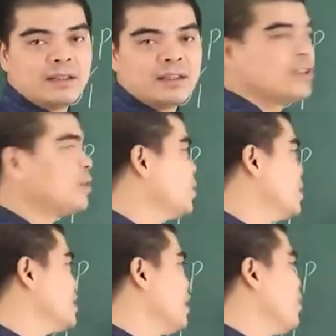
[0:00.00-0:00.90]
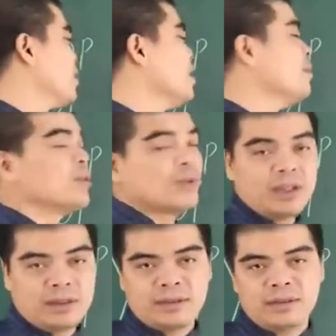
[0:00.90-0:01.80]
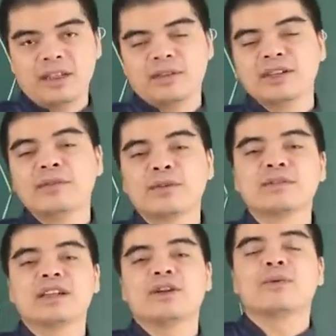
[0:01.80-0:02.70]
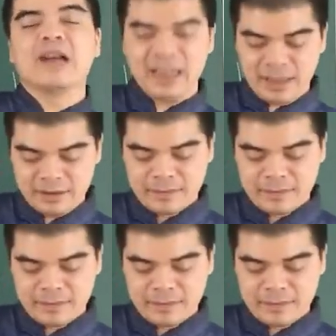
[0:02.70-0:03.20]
thì tuổi dậu kết hợp với tuổi tuất thì nó rơi vào cục diện lục hại